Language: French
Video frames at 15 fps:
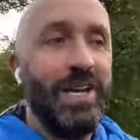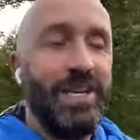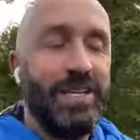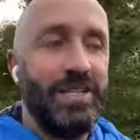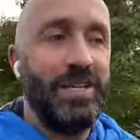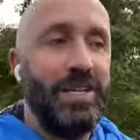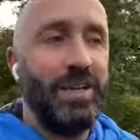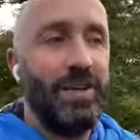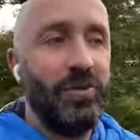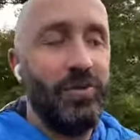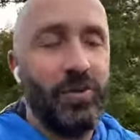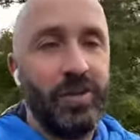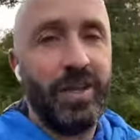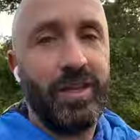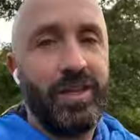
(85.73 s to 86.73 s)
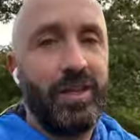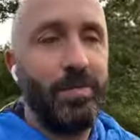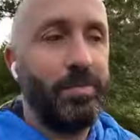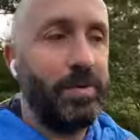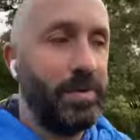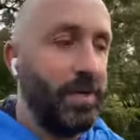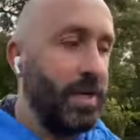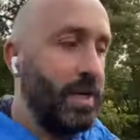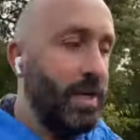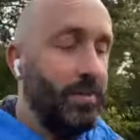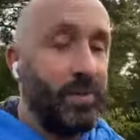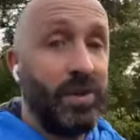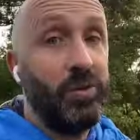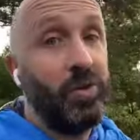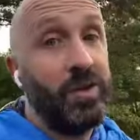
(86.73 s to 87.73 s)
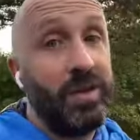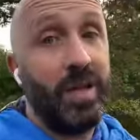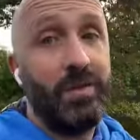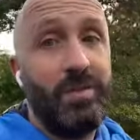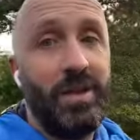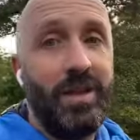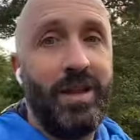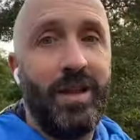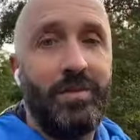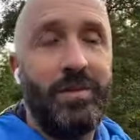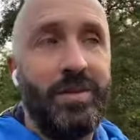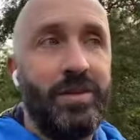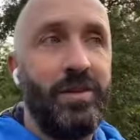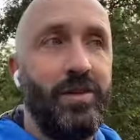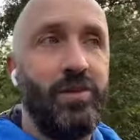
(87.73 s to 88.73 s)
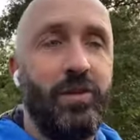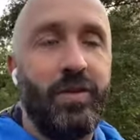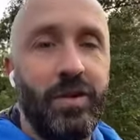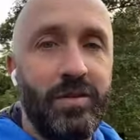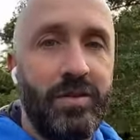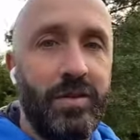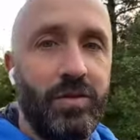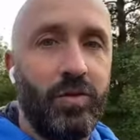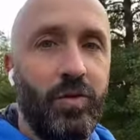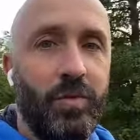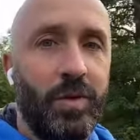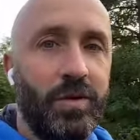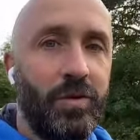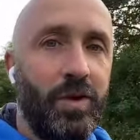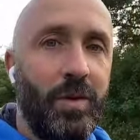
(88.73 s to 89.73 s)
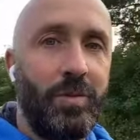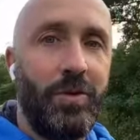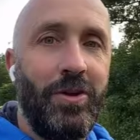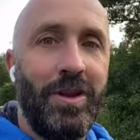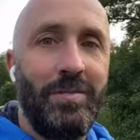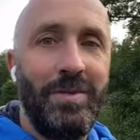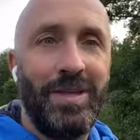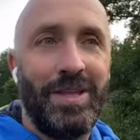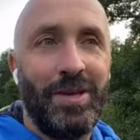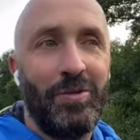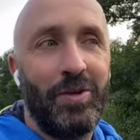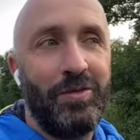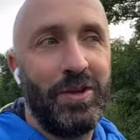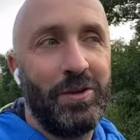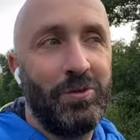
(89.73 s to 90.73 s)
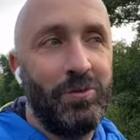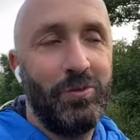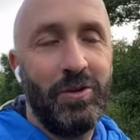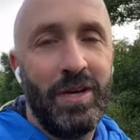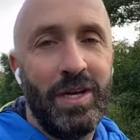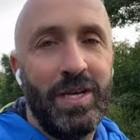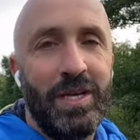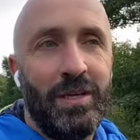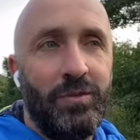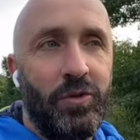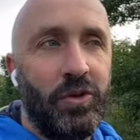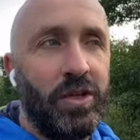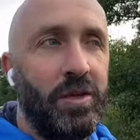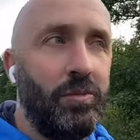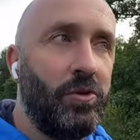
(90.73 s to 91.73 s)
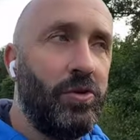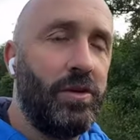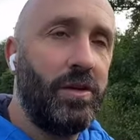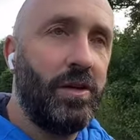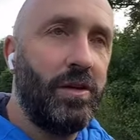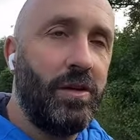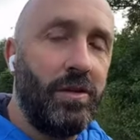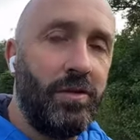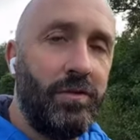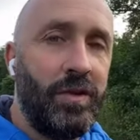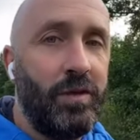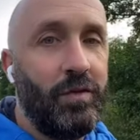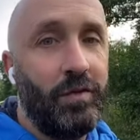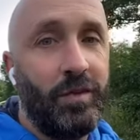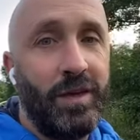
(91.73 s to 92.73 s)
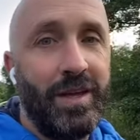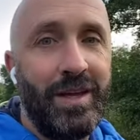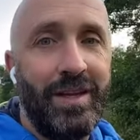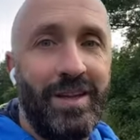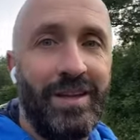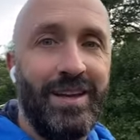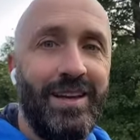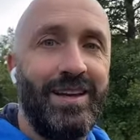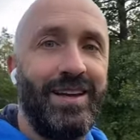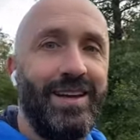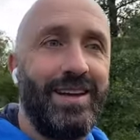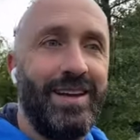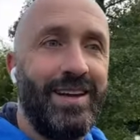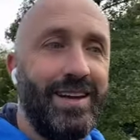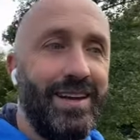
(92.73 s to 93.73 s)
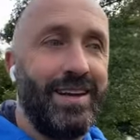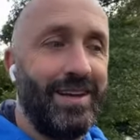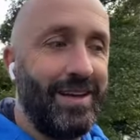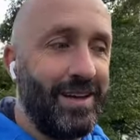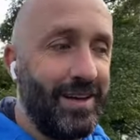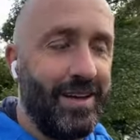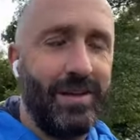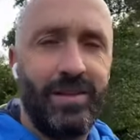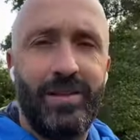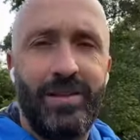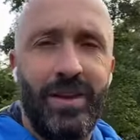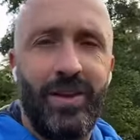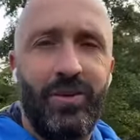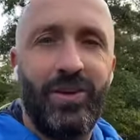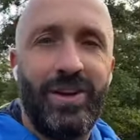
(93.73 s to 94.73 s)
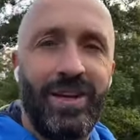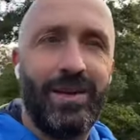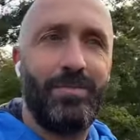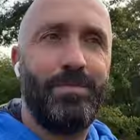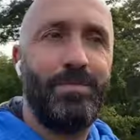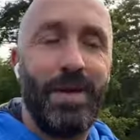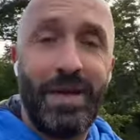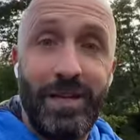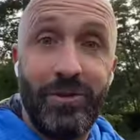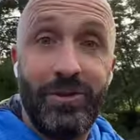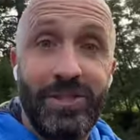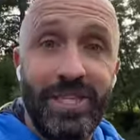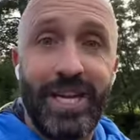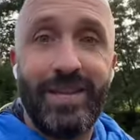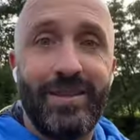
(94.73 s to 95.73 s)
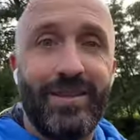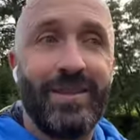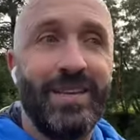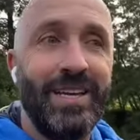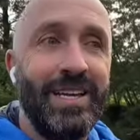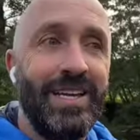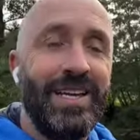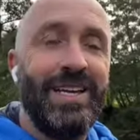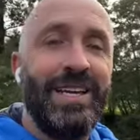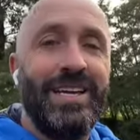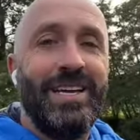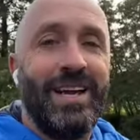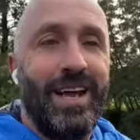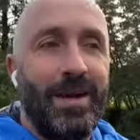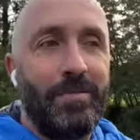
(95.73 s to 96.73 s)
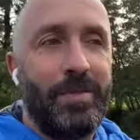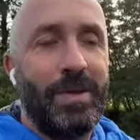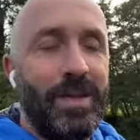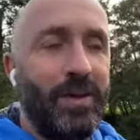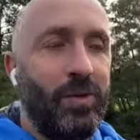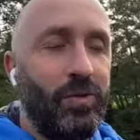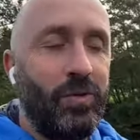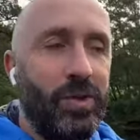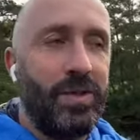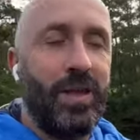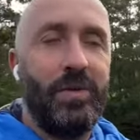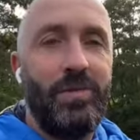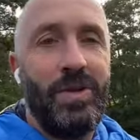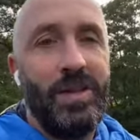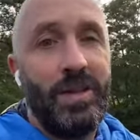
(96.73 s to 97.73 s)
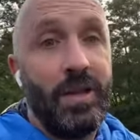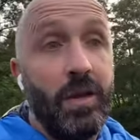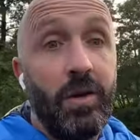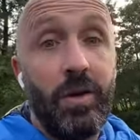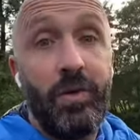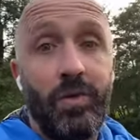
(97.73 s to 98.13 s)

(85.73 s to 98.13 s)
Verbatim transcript: J'ai une autre équipe qui doit terminer la piscine de Francisco parce qu'on n'a pas eu la météo avec nous. Donc ils montent euh, vite fait euh, dans le pays de Gex. Après, on doit terminer la...